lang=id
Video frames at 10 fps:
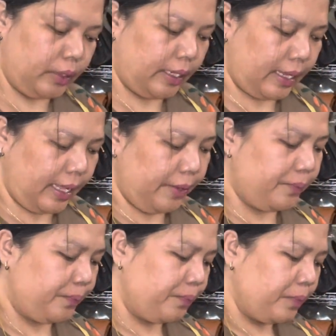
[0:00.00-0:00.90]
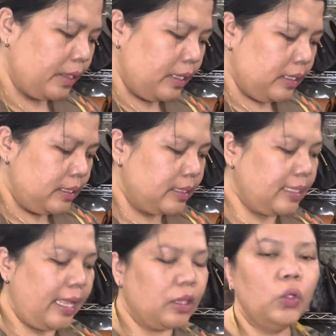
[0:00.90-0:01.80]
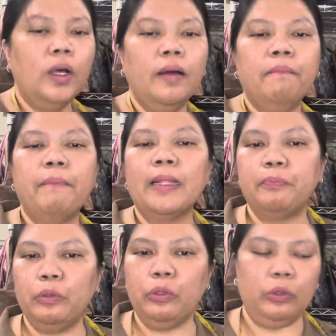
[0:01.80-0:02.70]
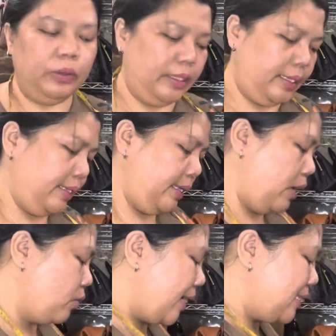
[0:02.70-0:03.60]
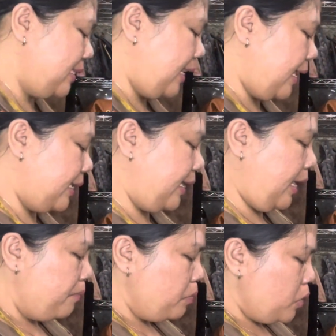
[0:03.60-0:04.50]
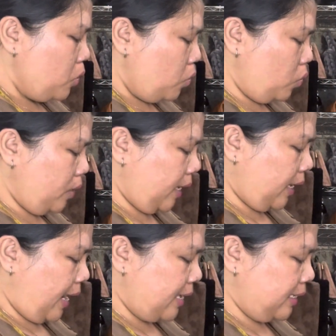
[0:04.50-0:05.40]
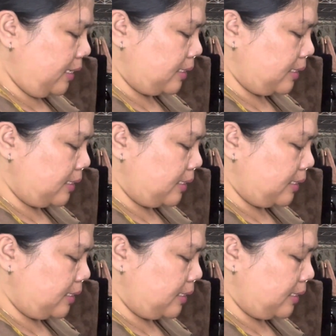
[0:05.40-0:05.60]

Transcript: ya kak 140 nih aku kasih lagi ya unik lagi